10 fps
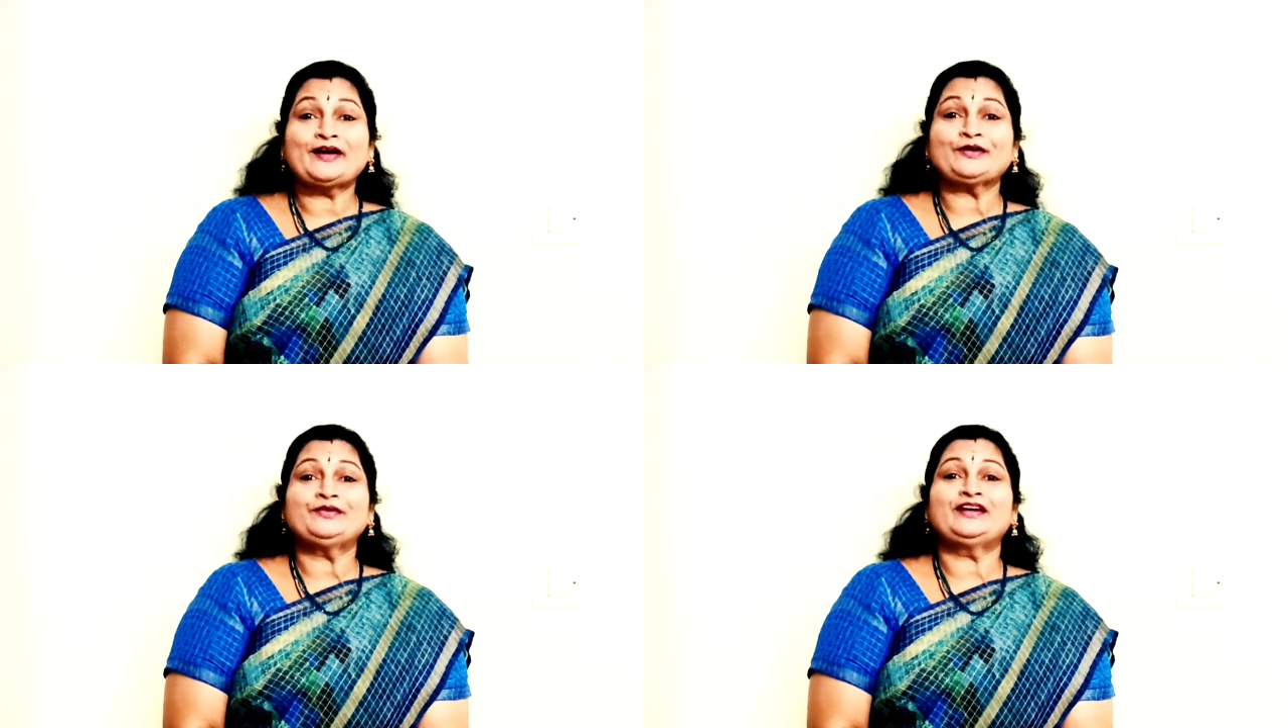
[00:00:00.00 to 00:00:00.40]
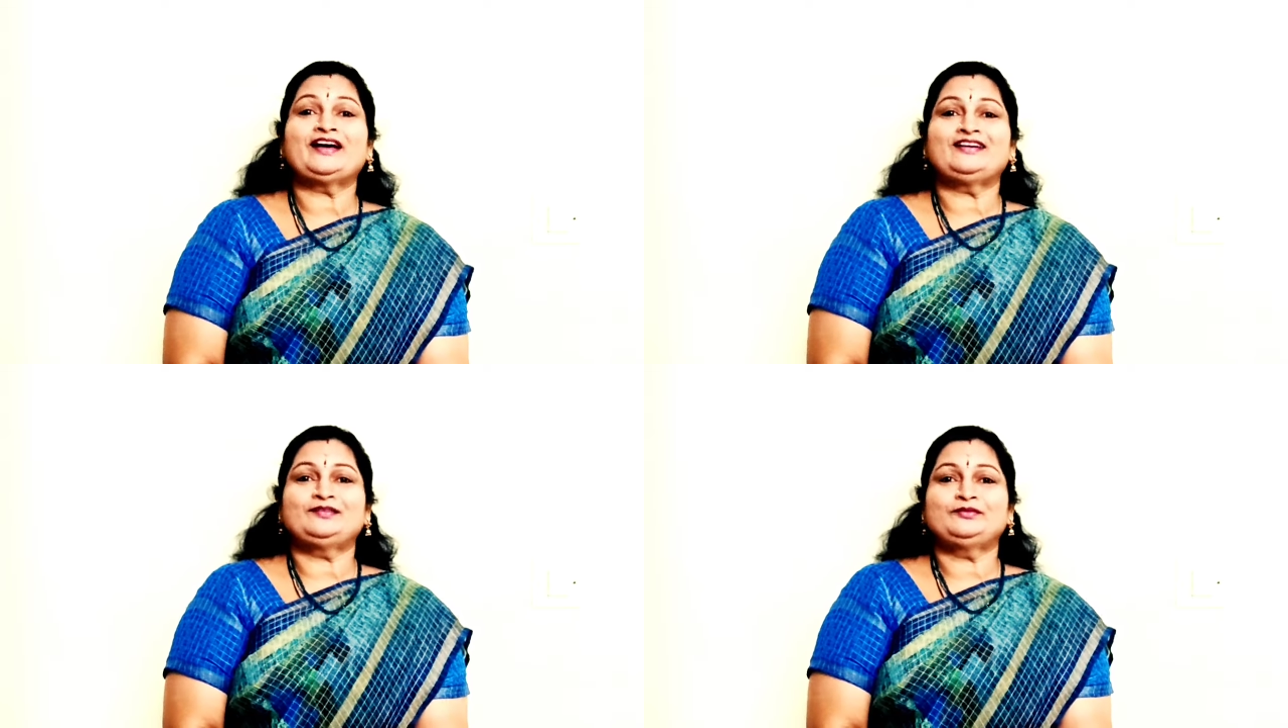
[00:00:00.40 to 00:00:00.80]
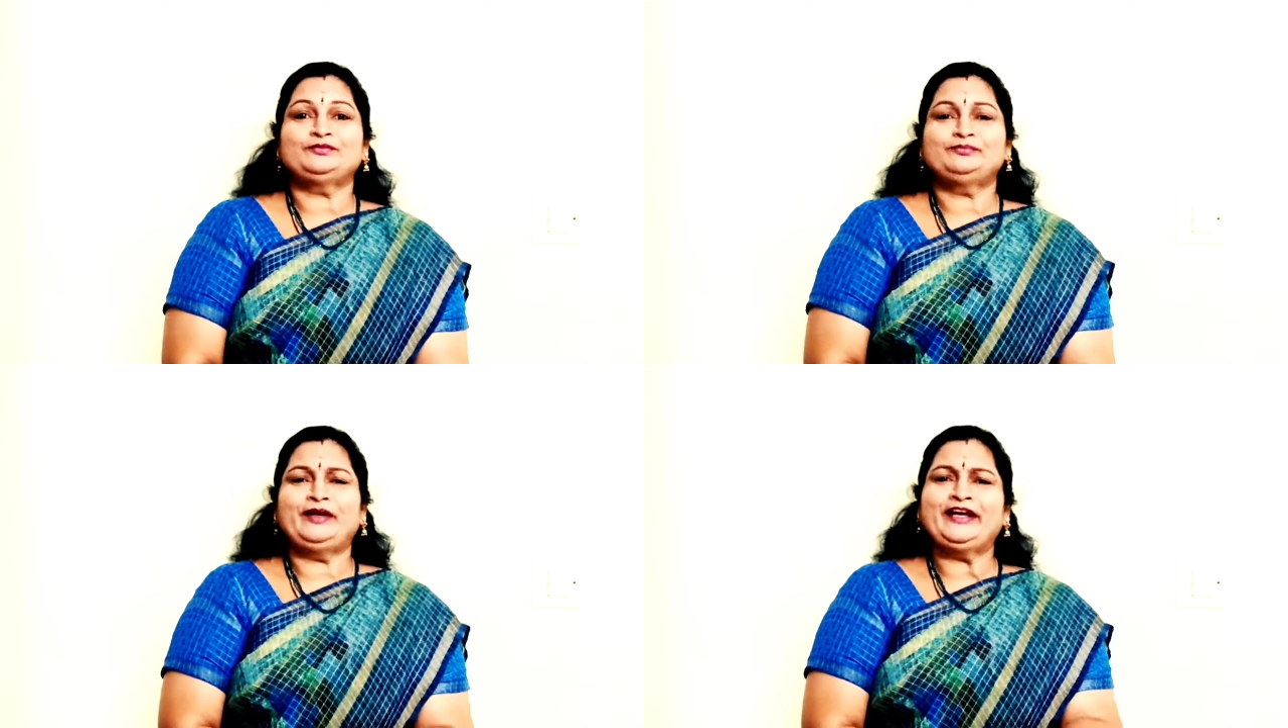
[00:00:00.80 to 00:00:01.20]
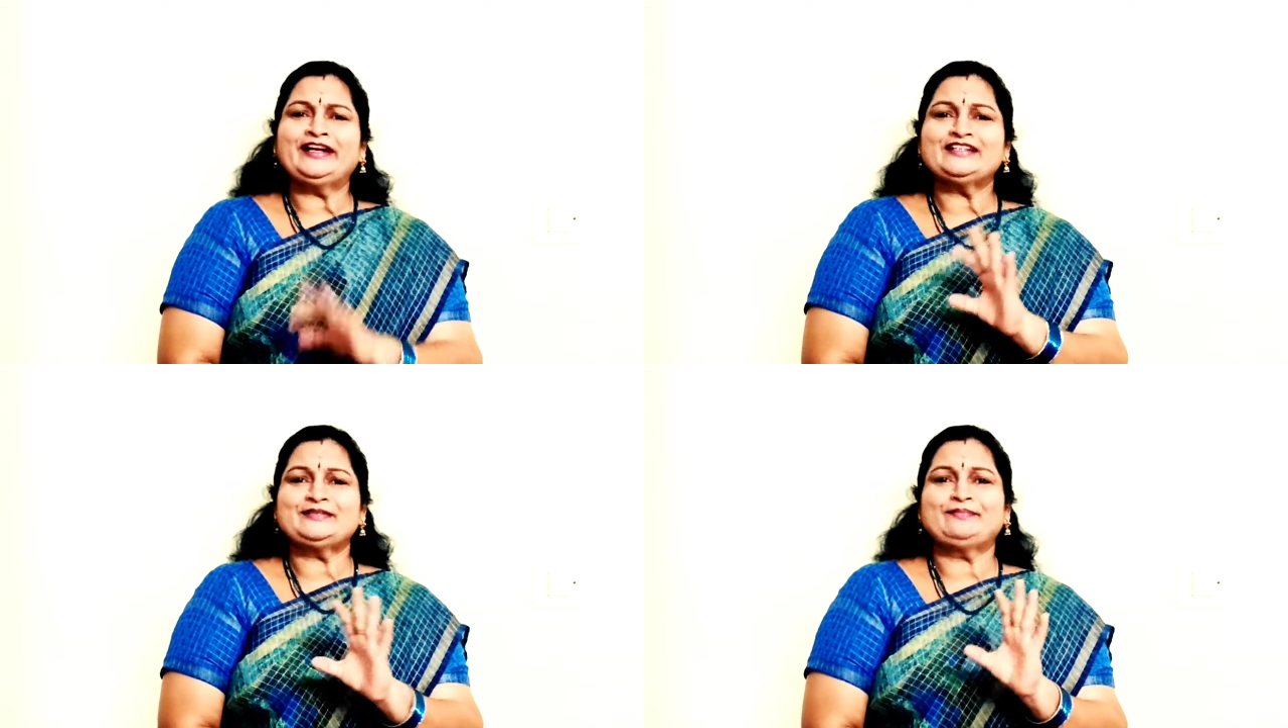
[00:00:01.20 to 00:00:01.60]
పడకుండా
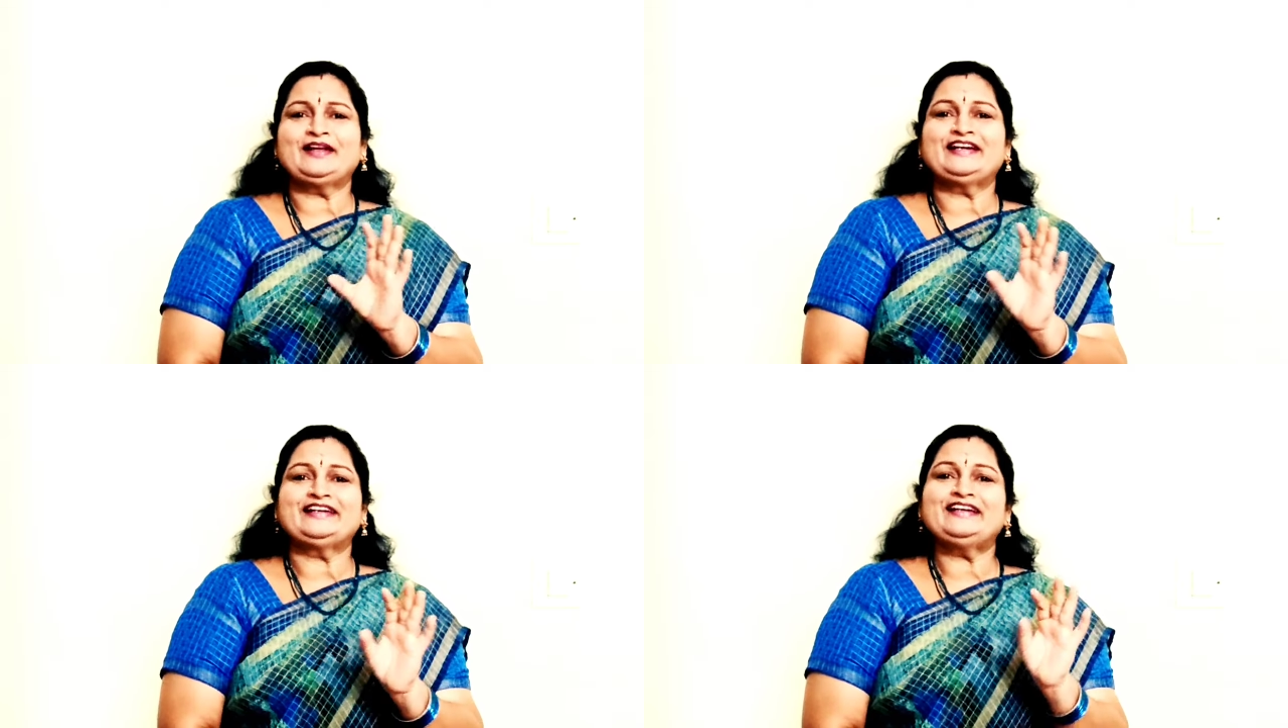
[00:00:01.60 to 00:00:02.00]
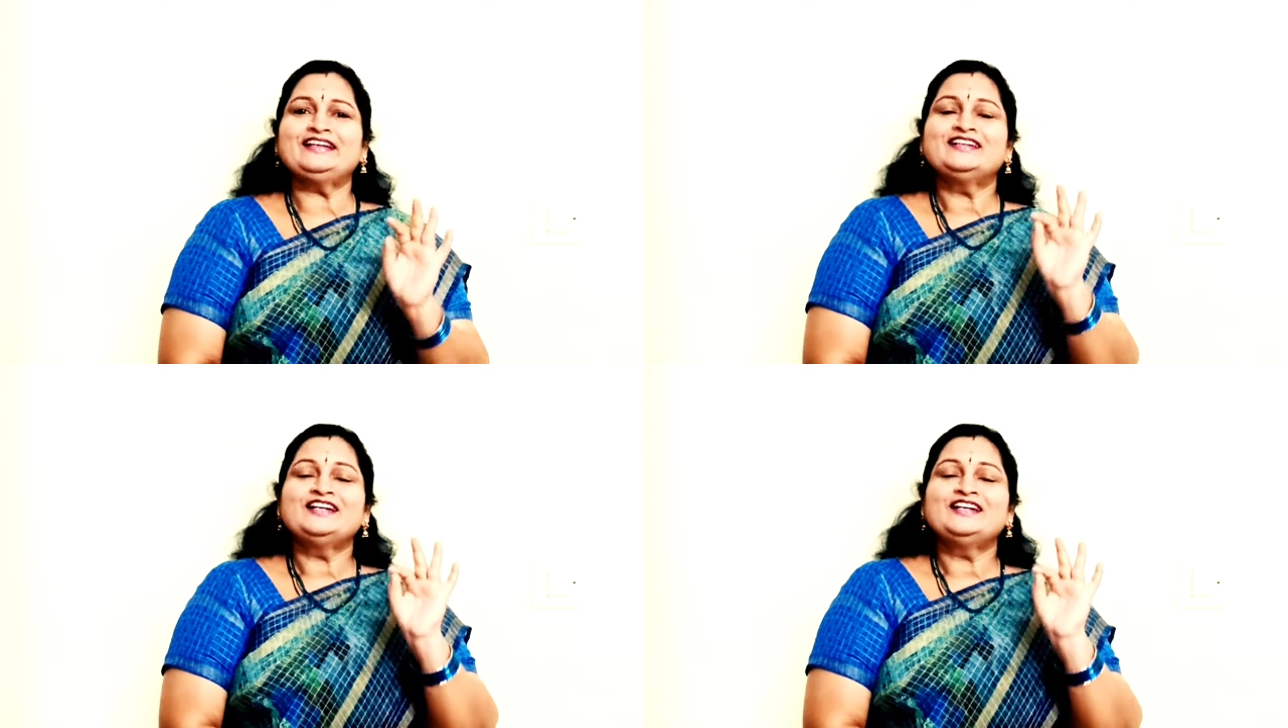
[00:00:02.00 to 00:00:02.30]
మెయిన్గా చెప్పాలంటే